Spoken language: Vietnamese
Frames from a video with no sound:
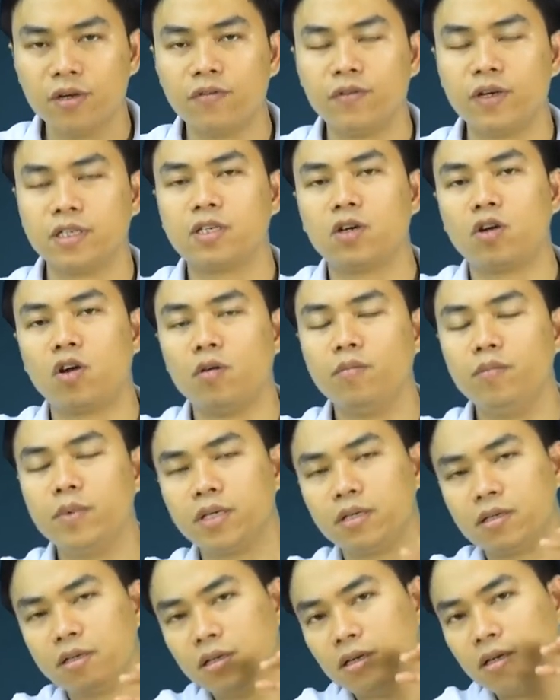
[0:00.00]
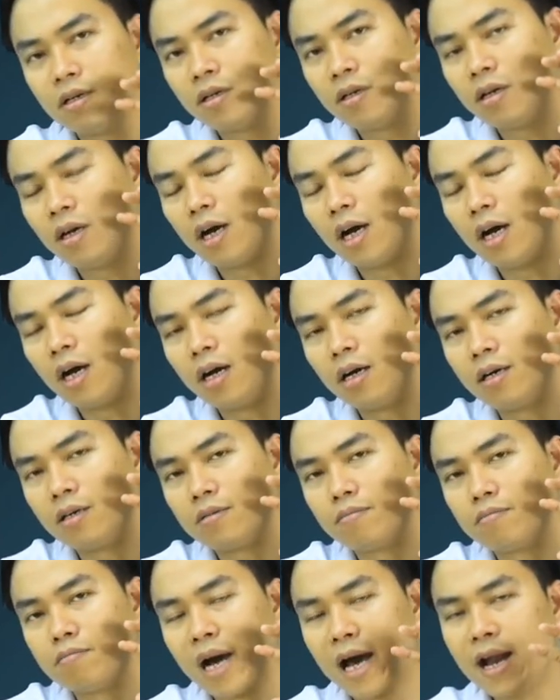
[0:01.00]
và sau đó mình à,
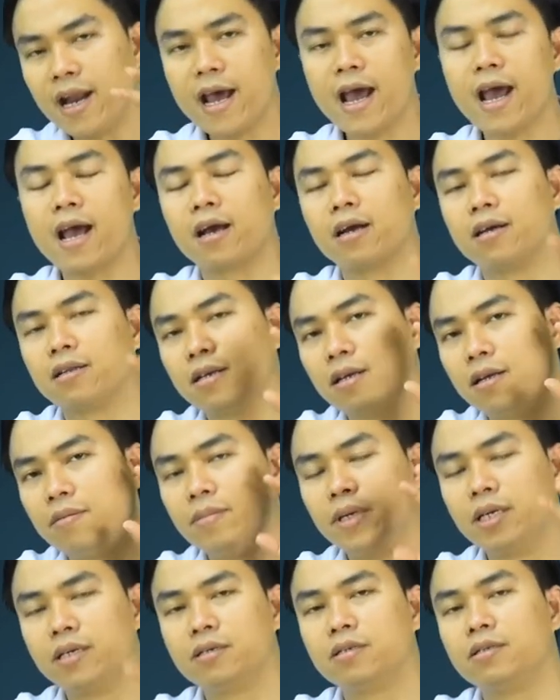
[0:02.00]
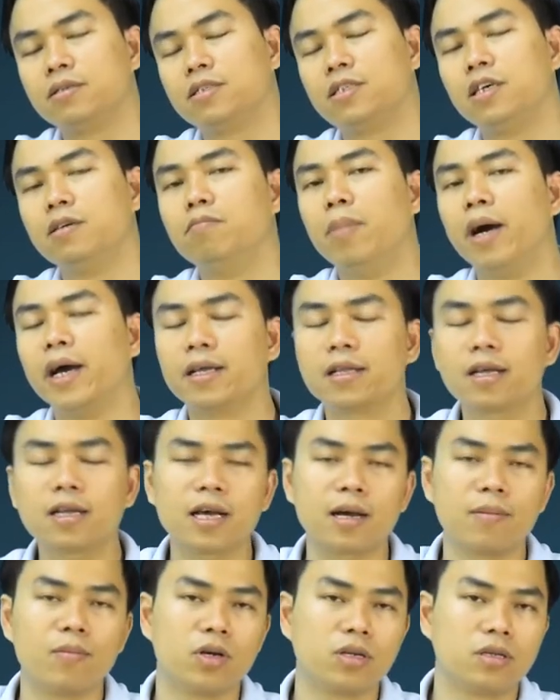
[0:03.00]
bán hàng tức là mình trình bày tất
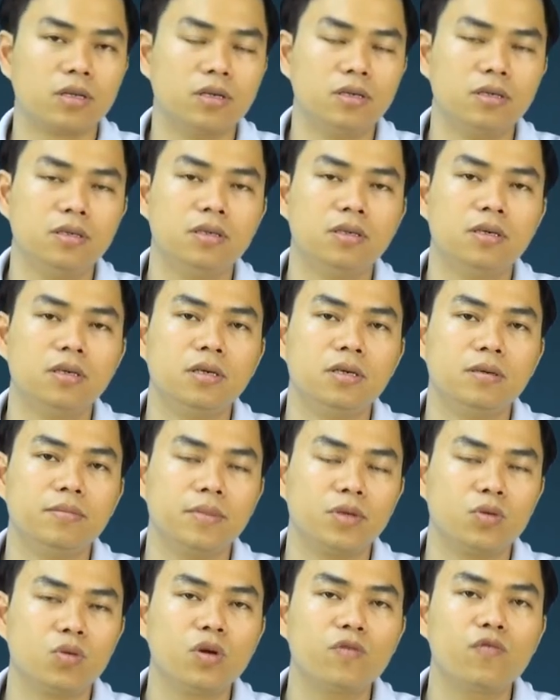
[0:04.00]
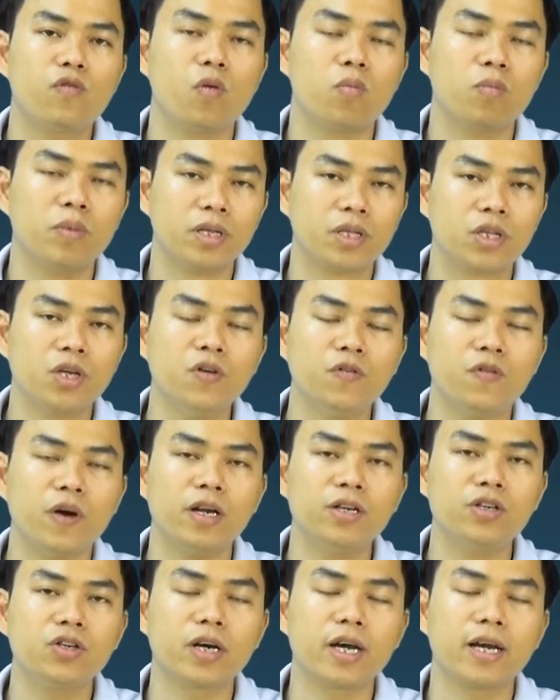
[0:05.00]
cả mọi thứ mình thuyết phục mình tư
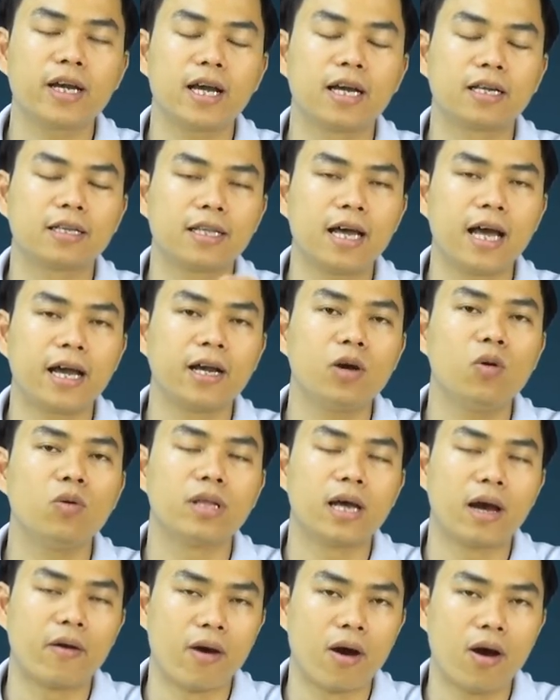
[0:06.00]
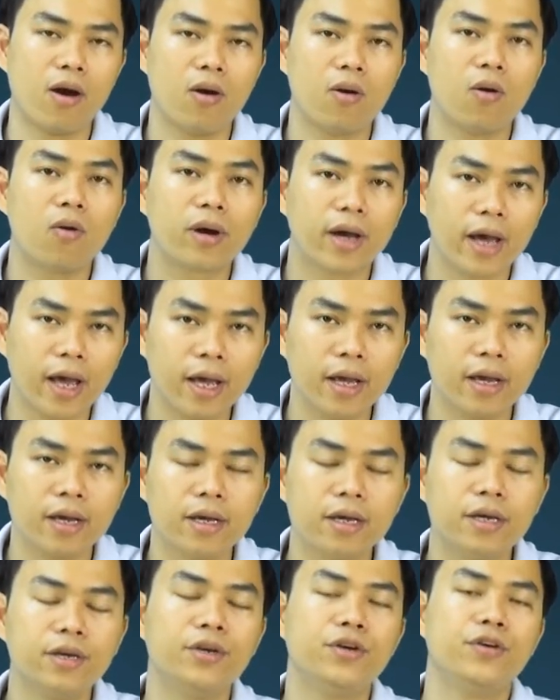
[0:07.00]
vấn cho khách hàng tại cái hội thảo đó ok
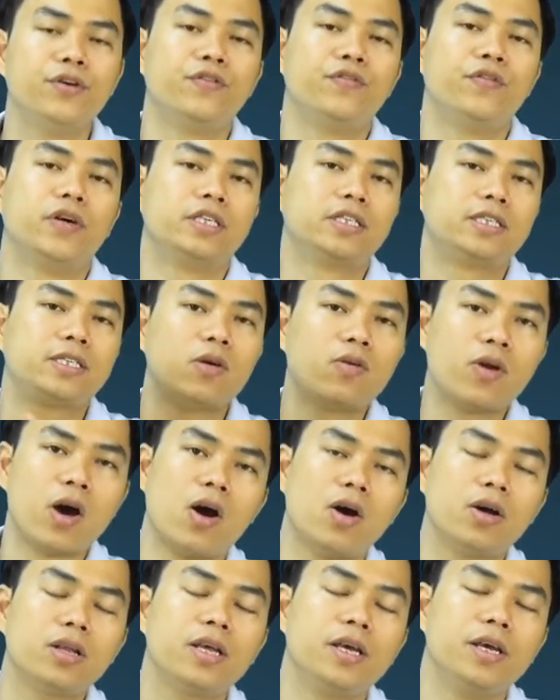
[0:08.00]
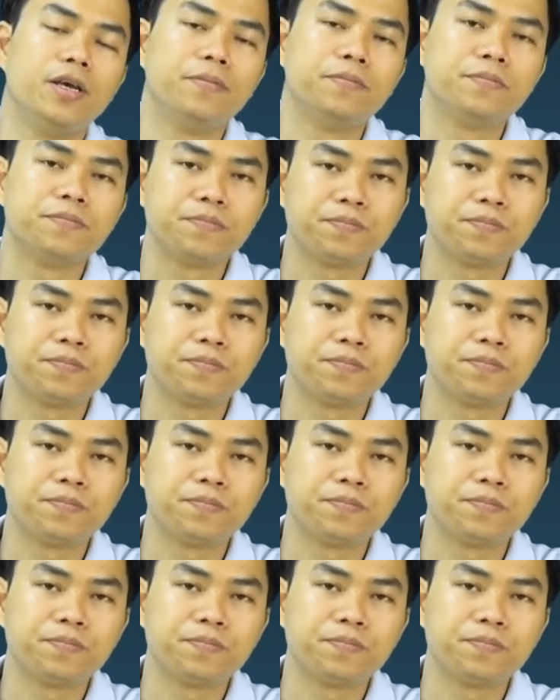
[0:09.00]
và sau đó thì